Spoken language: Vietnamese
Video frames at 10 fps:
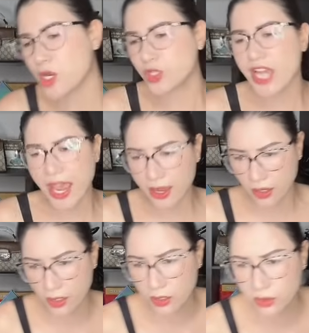đừng có chê
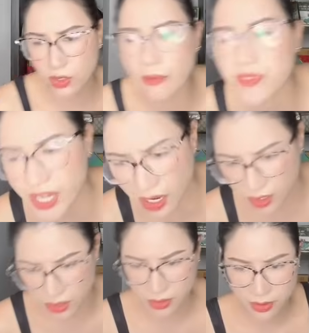tôi đọc vậy đó
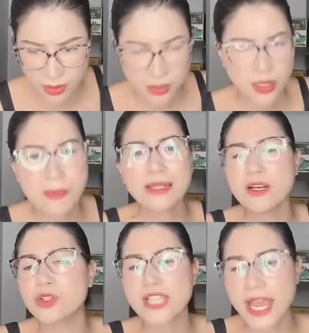các bác
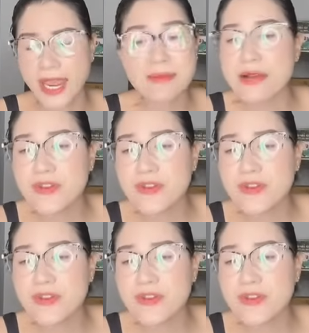đừng có chê em đang